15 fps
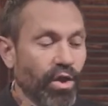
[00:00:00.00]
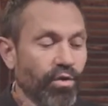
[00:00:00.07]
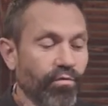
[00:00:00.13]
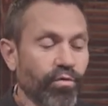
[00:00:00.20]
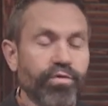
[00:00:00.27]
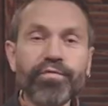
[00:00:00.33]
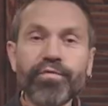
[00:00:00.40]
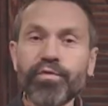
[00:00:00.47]
Но
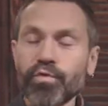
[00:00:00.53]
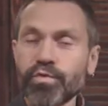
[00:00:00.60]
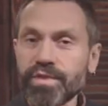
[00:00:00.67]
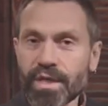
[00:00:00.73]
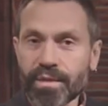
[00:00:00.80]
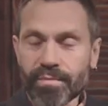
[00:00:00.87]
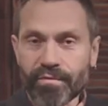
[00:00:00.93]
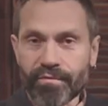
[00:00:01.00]
вот в то
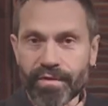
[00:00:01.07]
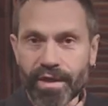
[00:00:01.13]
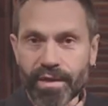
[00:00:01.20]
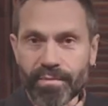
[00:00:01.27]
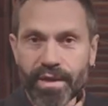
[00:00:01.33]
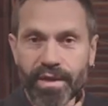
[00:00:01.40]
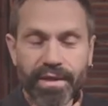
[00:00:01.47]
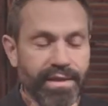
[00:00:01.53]
самое
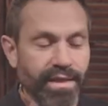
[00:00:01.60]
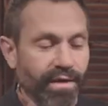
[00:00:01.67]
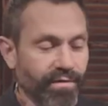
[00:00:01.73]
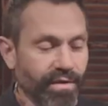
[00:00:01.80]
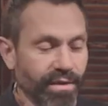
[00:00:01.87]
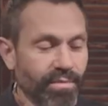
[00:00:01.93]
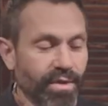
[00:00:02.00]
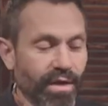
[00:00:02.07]
время,
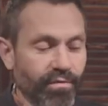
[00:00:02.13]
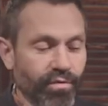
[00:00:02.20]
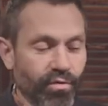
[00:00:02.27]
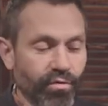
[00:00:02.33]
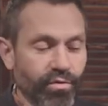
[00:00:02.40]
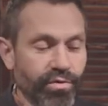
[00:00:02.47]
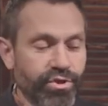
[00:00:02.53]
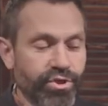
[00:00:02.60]

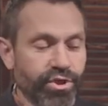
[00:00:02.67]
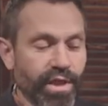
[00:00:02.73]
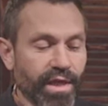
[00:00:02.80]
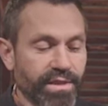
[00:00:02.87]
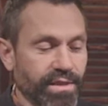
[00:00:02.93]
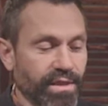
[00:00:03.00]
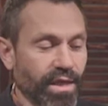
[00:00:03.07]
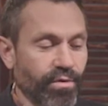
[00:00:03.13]
давным-давно, жил
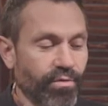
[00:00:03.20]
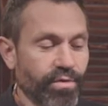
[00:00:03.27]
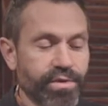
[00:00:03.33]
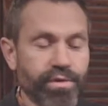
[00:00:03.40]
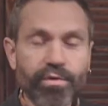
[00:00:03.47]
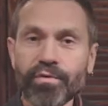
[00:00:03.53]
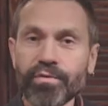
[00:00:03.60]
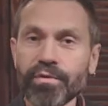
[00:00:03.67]
один такой
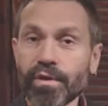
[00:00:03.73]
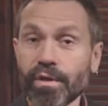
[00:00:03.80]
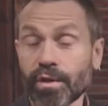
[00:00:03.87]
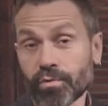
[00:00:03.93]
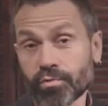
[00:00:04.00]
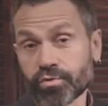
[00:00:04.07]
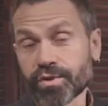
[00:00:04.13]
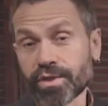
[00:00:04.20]
слон,
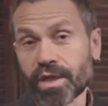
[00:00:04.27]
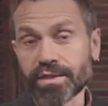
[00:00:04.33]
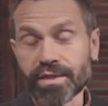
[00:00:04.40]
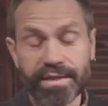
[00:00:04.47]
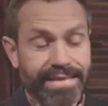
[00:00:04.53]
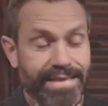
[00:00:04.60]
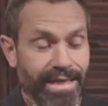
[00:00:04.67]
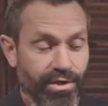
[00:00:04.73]
или лучше
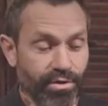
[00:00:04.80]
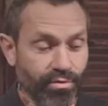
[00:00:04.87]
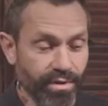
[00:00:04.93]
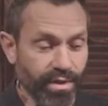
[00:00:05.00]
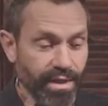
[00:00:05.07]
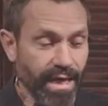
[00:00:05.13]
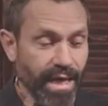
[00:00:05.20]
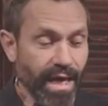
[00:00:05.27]
сказать
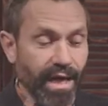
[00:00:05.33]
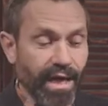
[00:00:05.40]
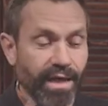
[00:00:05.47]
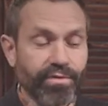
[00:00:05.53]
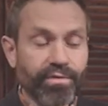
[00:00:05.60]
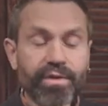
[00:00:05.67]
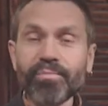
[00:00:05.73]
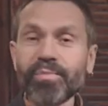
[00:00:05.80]
слоненок,
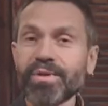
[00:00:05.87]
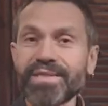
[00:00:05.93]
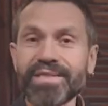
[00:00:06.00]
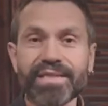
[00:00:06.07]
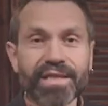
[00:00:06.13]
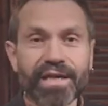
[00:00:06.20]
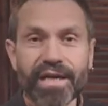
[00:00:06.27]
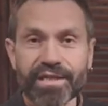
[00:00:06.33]
который был
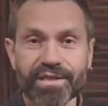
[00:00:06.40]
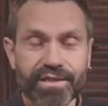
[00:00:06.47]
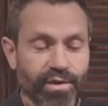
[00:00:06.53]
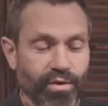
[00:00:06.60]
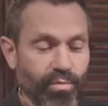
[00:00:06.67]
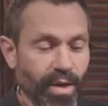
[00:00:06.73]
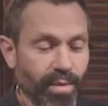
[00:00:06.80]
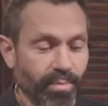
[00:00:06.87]

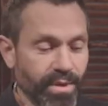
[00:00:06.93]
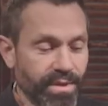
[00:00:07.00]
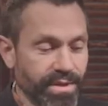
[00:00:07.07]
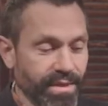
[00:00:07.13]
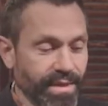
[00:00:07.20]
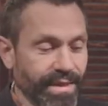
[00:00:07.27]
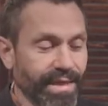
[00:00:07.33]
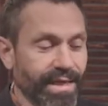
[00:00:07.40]
страшно
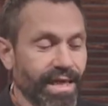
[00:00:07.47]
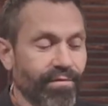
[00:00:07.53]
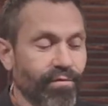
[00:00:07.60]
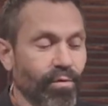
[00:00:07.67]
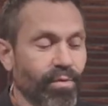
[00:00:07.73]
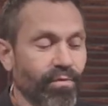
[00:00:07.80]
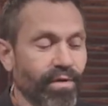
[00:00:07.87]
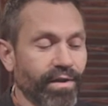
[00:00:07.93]
любопытен и
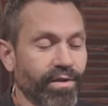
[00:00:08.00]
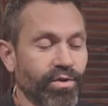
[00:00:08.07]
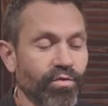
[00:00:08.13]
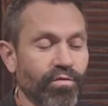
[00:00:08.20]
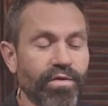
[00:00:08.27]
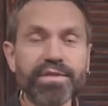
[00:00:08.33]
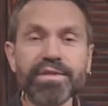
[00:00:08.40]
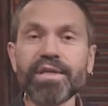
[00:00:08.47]
кого бывало
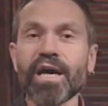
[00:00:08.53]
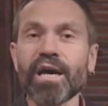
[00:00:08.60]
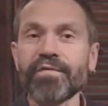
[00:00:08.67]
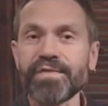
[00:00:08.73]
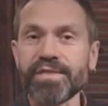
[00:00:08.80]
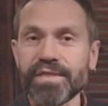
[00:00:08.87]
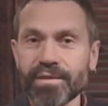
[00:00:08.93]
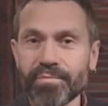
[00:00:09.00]
не увидит,
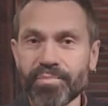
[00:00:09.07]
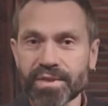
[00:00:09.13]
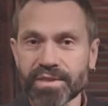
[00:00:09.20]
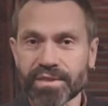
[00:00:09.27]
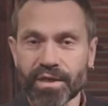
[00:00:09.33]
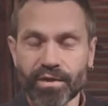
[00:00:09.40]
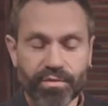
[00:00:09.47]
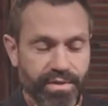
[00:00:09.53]
ко всем
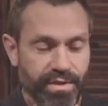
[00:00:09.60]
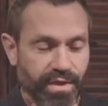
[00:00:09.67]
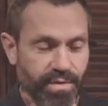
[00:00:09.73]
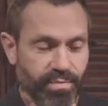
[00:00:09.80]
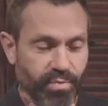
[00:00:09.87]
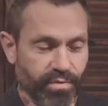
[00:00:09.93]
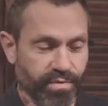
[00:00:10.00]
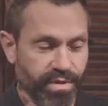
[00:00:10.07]
пристает с
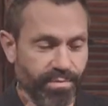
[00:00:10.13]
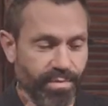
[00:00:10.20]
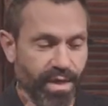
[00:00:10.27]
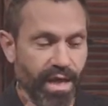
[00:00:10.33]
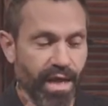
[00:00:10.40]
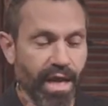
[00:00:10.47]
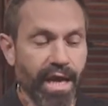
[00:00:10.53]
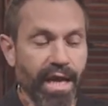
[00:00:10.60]

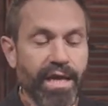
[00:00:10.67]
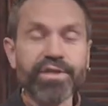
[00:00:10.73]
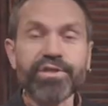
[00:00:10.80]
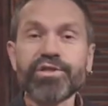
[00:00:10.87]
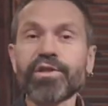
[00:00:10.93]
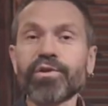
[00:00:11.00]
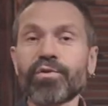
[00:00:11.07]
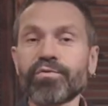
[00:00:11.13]
расспросами.
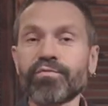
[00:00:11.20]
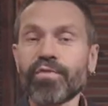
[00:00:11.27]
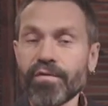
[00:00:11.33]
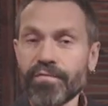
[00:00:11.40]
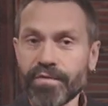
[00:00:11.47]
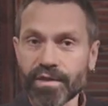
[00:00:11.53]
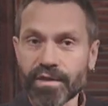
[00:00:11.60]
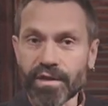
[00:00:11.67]
Жил он в
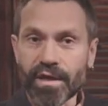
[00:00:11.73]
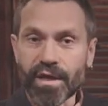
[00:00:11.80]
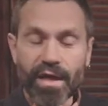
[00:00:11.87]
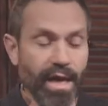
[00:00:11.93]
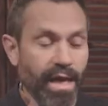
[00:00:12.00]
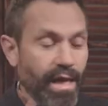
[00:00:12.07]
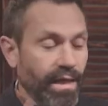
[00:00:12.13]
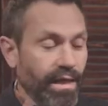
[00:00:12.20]
Африке,
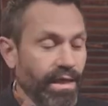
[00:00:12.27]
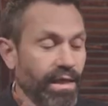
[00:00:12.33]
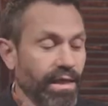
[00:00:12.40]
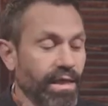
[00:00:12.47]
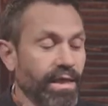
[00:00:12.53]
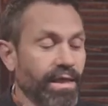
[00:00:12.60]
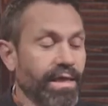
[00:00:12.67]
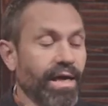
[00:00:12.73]

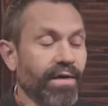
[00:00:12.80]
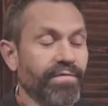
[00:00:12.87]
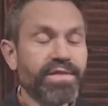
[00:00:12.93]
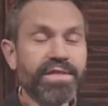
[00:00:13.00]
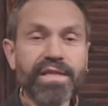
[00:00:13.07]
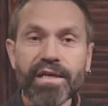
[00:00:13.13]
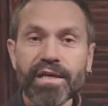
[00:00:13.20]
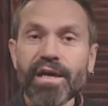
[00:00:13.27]
и ко
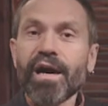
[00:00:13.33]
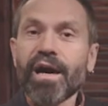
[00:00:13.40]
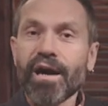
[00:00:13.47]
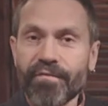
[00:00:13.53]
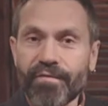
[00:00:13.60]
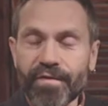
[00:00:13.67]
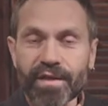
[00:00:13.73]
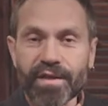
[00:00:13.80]
всей
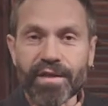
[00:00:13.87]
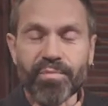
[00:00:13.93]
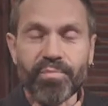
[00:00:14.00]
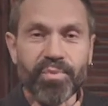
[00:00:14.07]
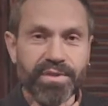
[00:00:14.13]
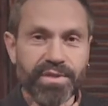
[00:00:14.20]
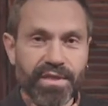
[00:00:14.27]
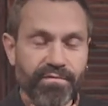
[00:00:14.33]
Африке
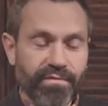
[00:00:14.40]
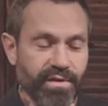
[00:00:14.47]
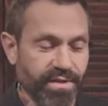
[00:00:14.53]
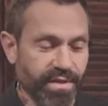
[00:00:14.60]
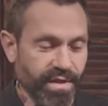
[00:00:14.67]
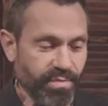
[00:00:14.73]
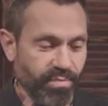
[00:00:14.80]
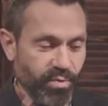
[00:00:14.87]
приставал
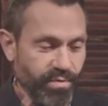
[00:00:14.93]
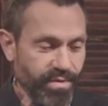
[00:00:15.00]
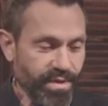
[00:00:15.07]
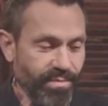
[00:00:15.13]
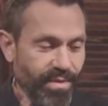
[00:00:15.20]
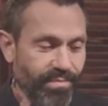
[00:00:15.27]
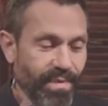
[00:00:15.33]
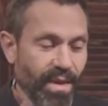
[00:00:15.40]
с
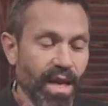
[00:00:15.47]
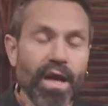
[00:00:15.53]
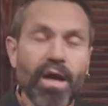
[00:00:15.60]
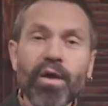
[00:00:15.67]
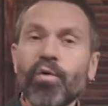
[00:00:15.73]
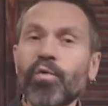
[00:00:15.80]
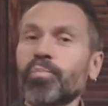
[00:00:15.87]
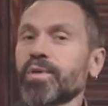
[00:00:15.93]
расспросами.
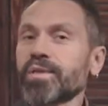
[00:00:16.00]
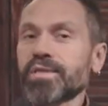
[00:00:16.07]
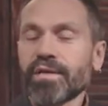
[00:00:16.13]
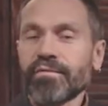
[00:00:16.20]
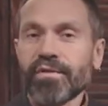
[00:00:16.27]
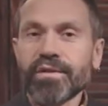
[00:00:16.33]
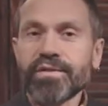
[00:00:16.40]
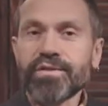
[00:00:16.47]
Он
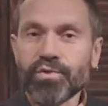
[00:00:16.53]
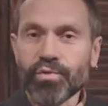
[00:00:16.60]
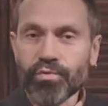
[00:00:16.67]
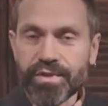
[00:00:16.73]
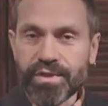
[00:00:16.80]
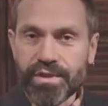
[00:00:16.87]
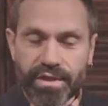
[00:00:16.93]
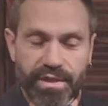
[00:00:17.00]
приставал к
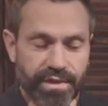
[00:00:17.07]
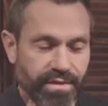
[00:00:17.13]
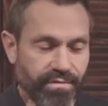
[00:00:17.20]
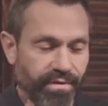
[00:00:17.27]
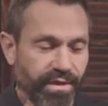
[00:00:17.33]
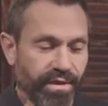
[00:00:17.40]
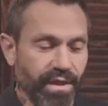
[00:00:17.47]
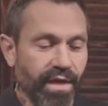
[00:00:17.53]
страусихе
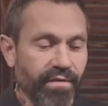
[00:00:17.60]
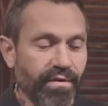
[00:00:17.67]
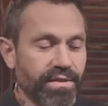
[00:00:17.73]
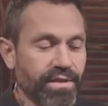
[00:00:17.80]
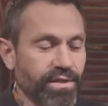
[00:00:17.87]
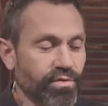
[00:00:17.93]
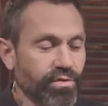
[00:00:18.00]
своей долговязой